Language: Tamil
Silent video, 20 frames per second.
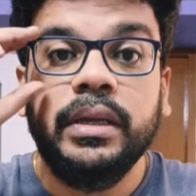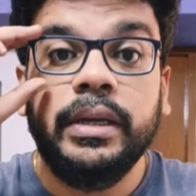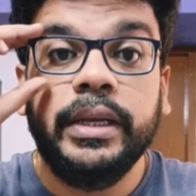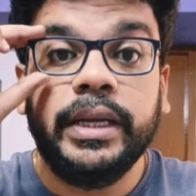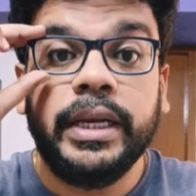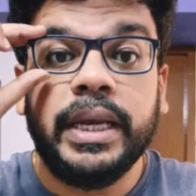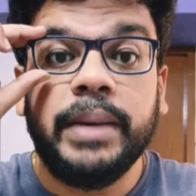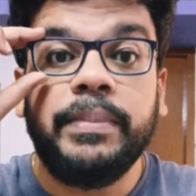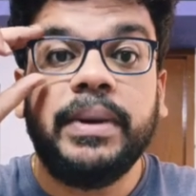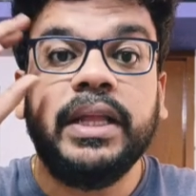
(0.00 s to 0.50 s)

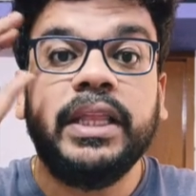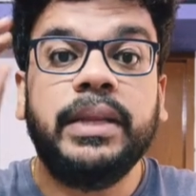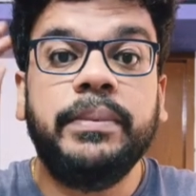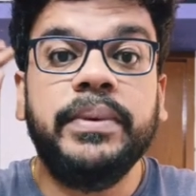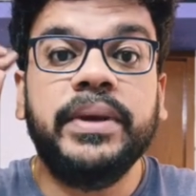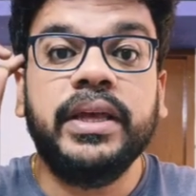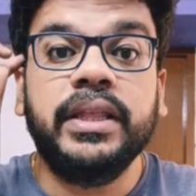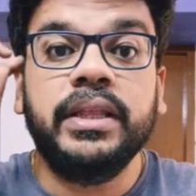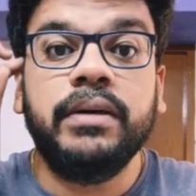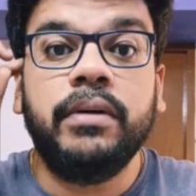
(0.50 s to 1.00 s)
நீங்கள் நீங்கள்
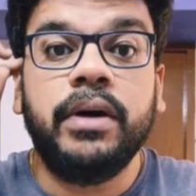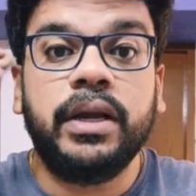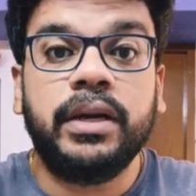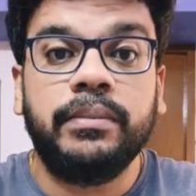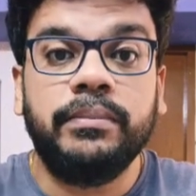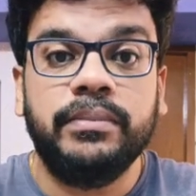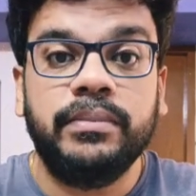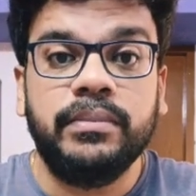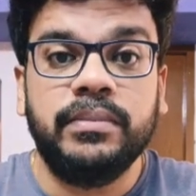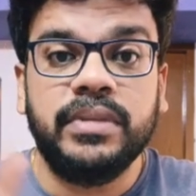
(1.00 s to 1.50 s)
பார்த்துருப்பீங்க இந்த
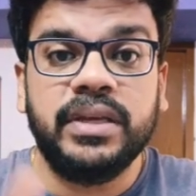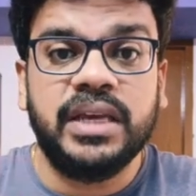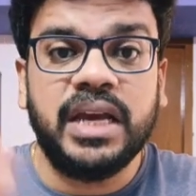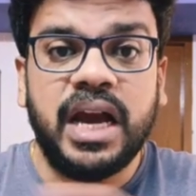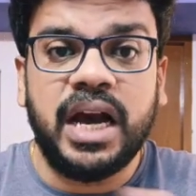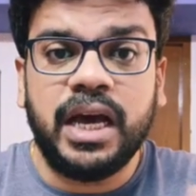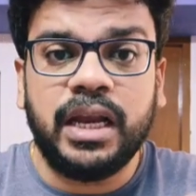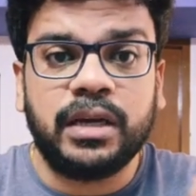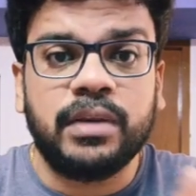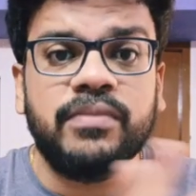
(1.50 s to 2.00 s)
வாரம்
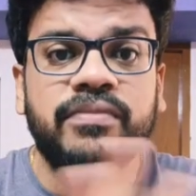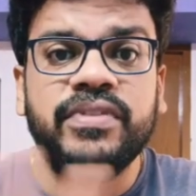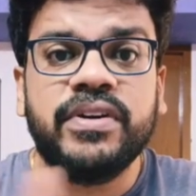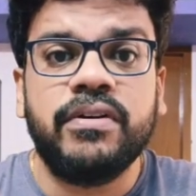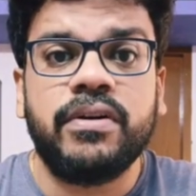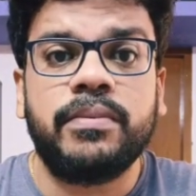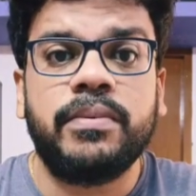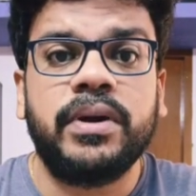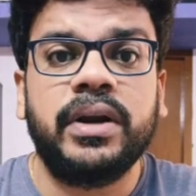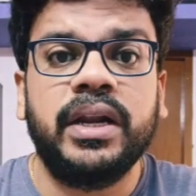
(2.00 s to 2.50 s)
யாருக்கும்
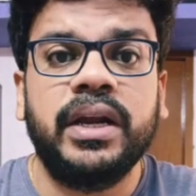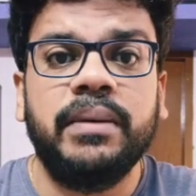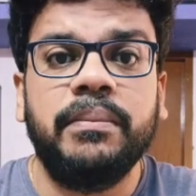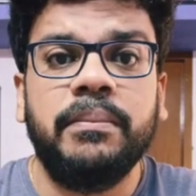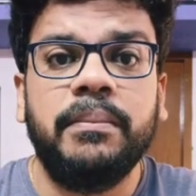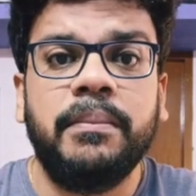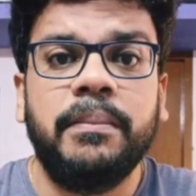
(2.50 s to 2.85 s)
ஃபேவர் பண்ணல